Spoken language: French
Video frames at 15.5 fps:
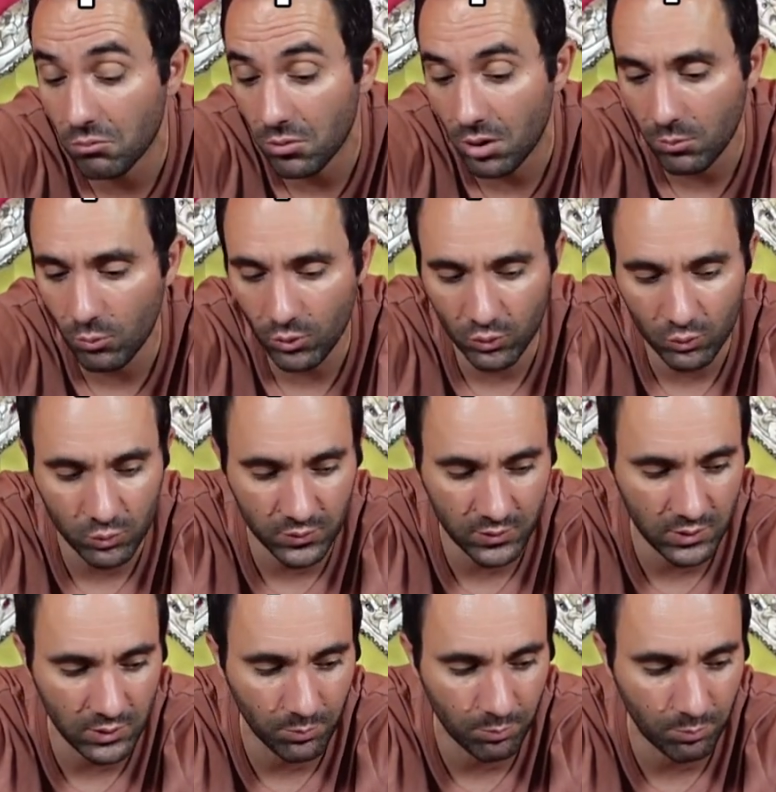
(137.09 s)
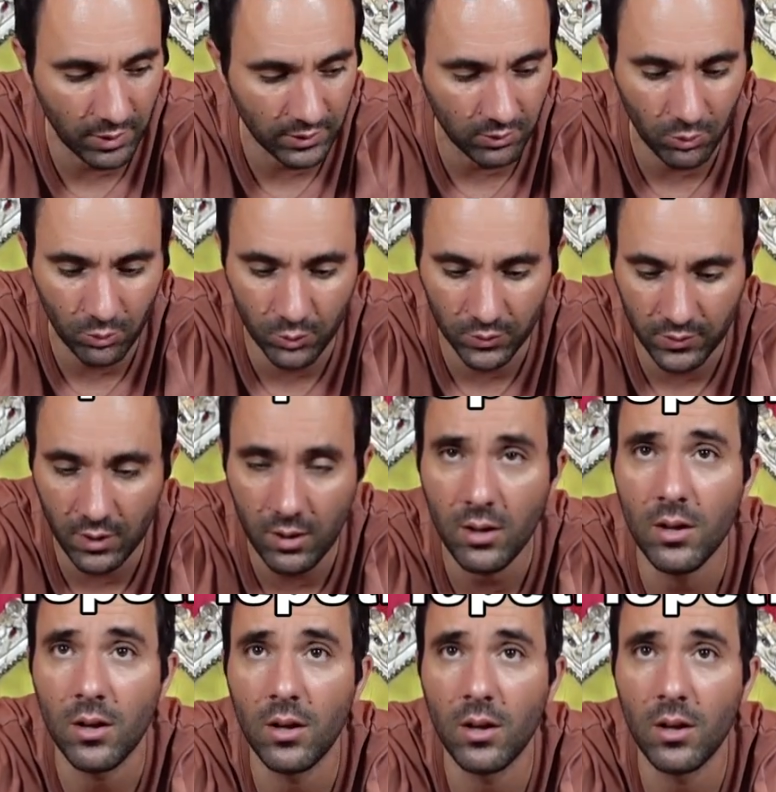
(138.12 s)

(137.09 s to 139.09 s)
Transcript: Là, moi ce coup-ci, pas tant que ça. Plus